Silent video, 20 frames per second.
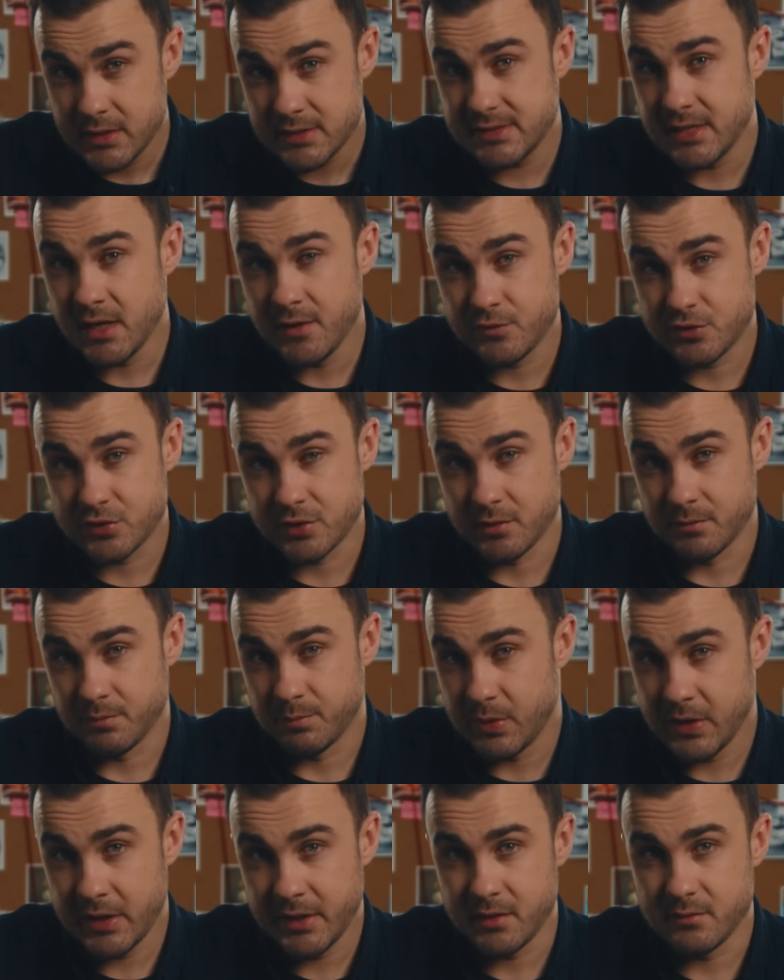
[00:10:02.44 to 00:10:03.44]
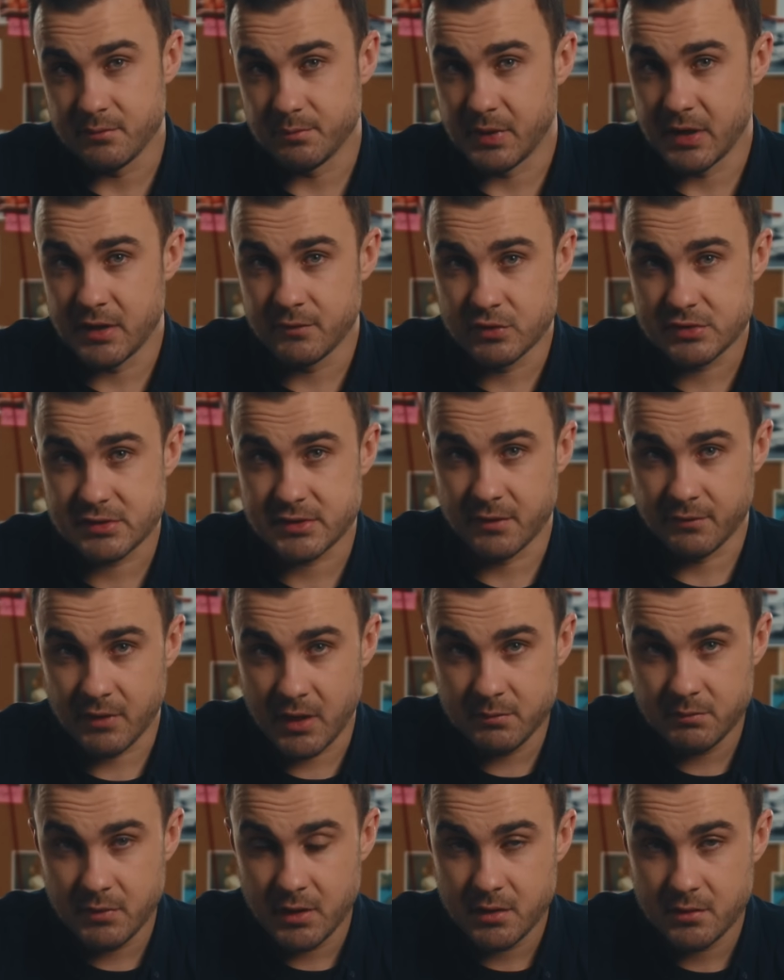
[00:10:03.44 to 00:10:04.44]
Сейв же парень, по его
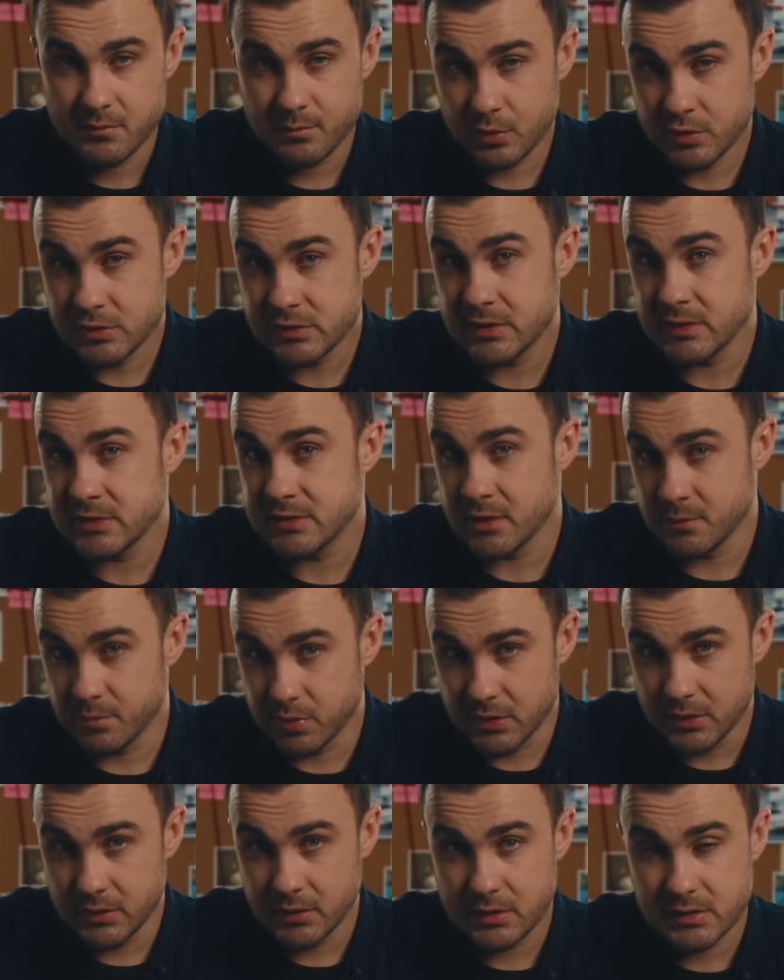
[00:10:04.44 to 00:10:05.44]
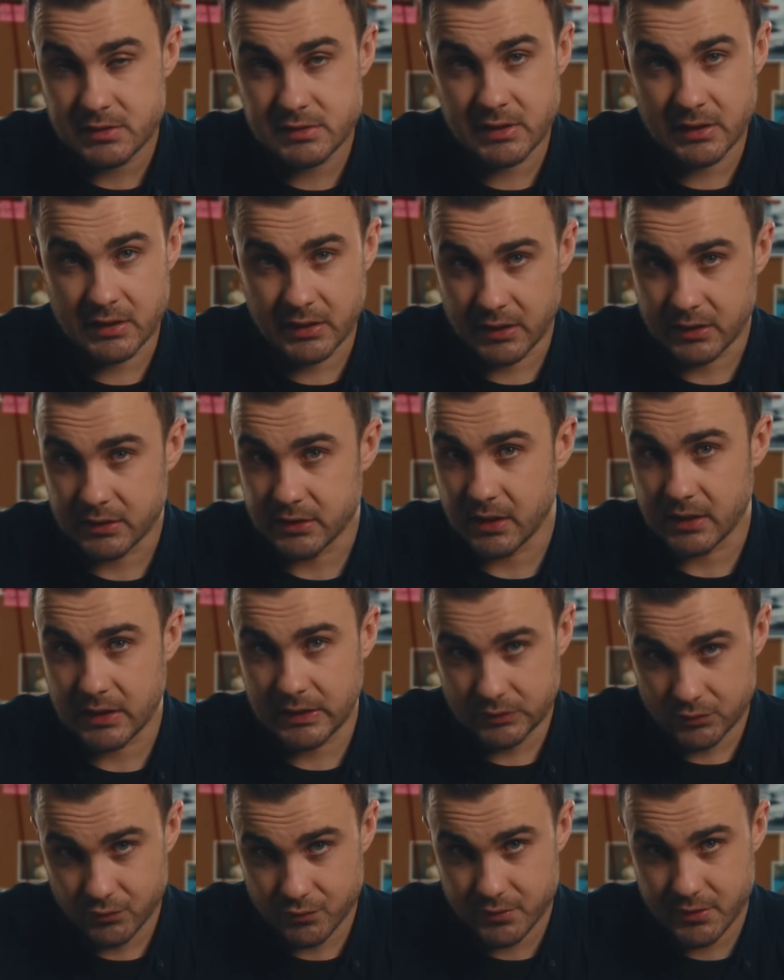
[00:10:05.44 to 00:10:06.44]
словам, просто забыл закрыть
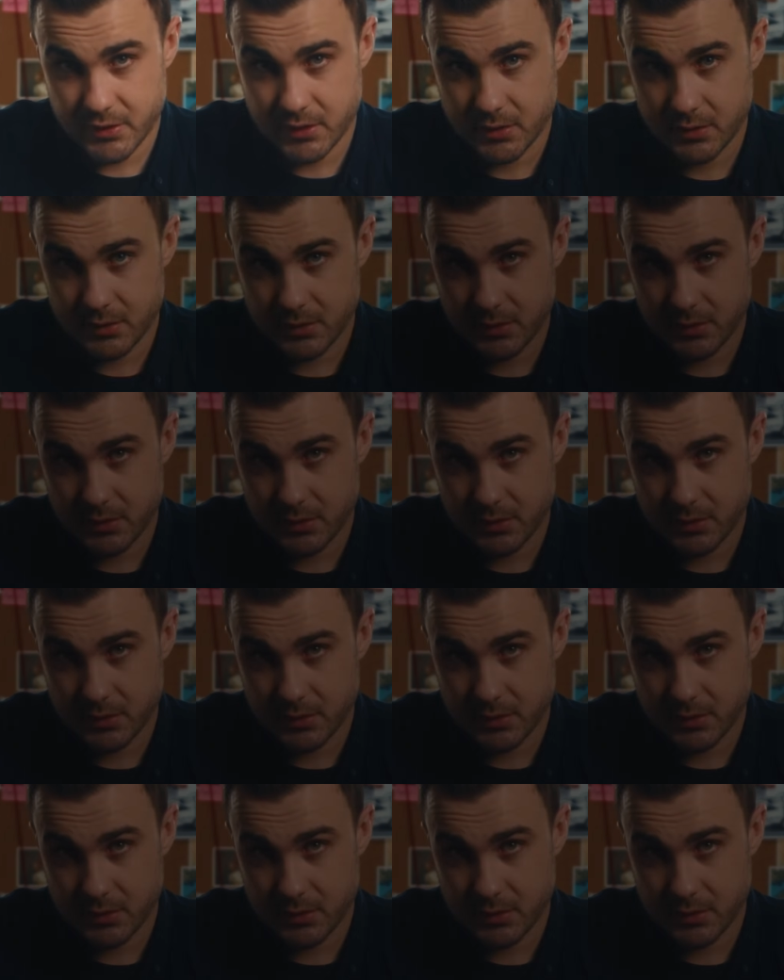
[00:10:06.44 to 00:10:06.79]
накануне.